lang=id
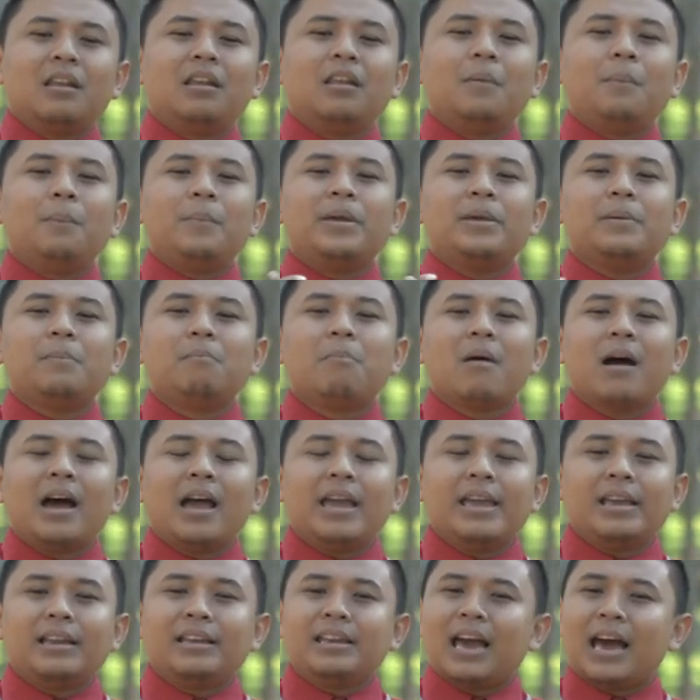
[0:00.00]
lebih
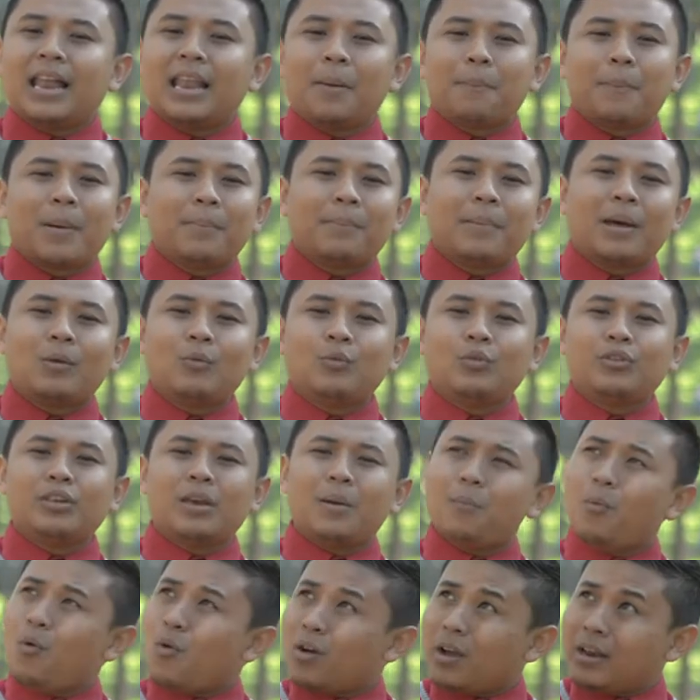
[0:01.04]
baik di hadapan manusia
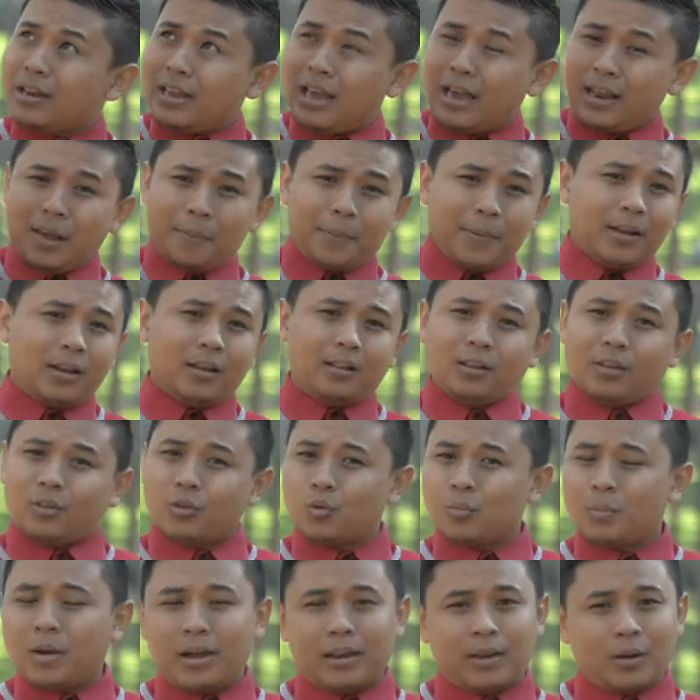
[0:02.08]
bukan di hadapan Allah
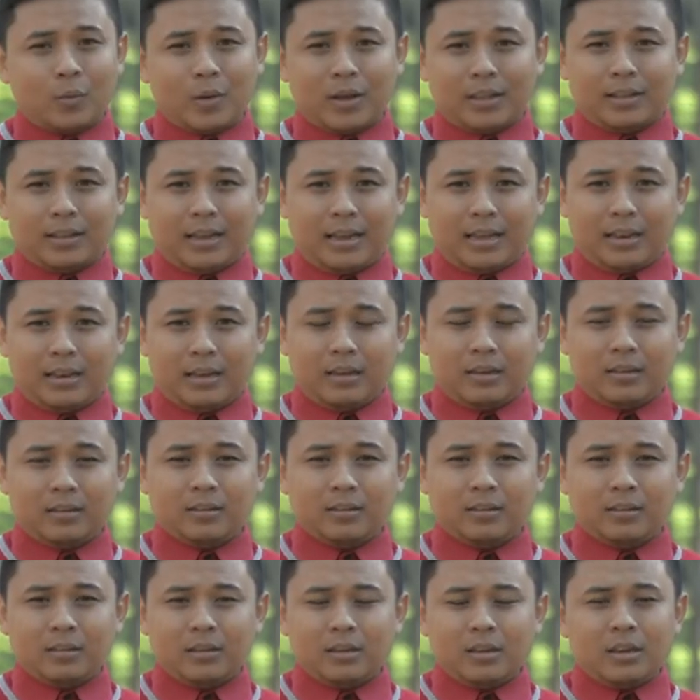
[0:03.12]
Subhanahu wa taala.
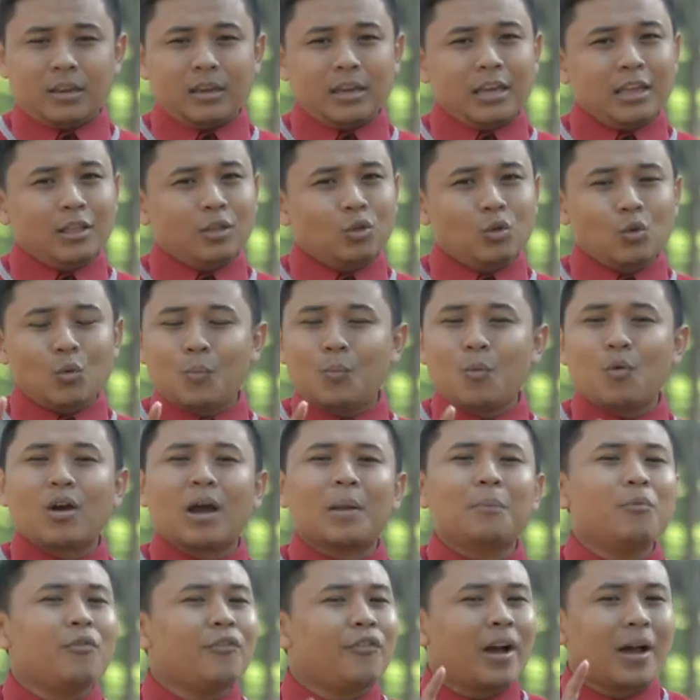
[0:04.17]
Itu
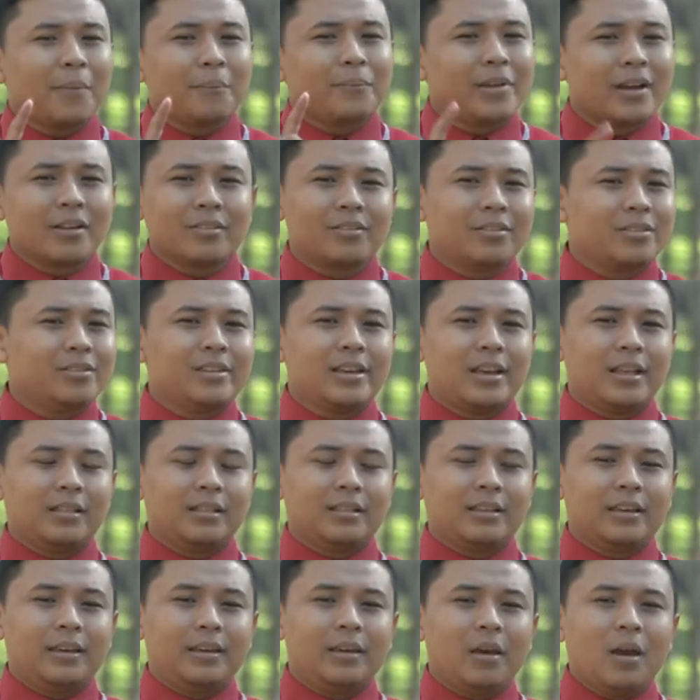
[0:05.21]
bukan move up yang
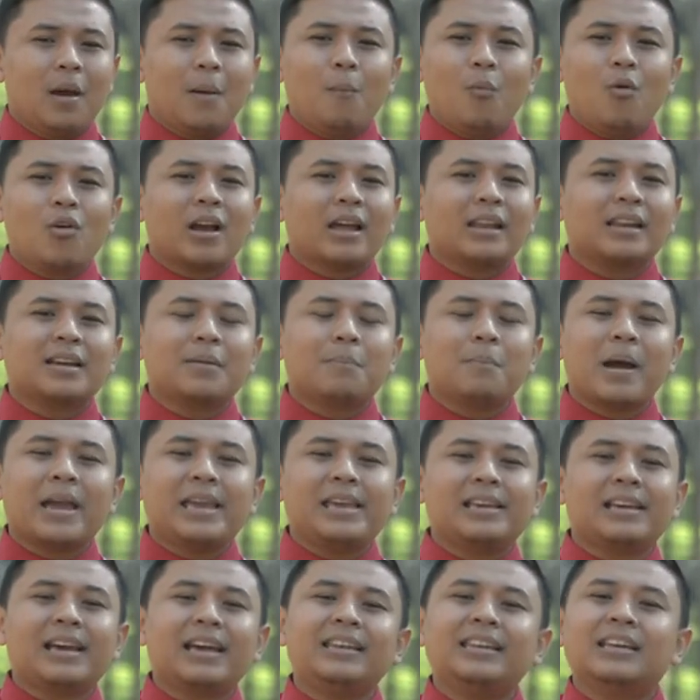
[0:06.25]
sejati, bukan
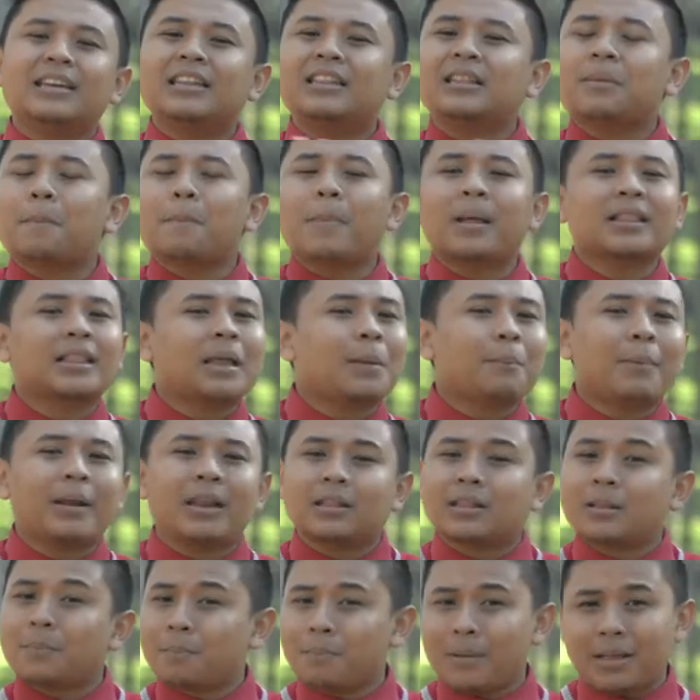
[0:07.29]
kebaikan yang ditempatkan pada
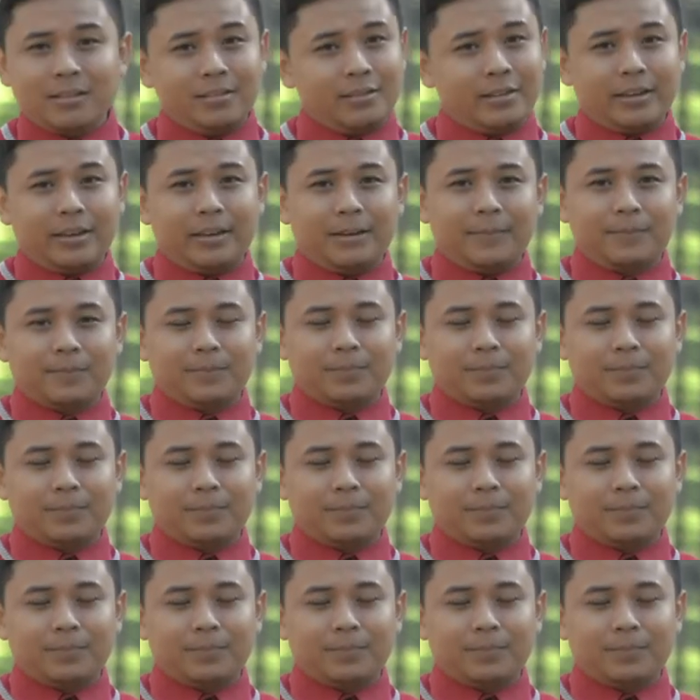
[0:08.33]
tempatnya.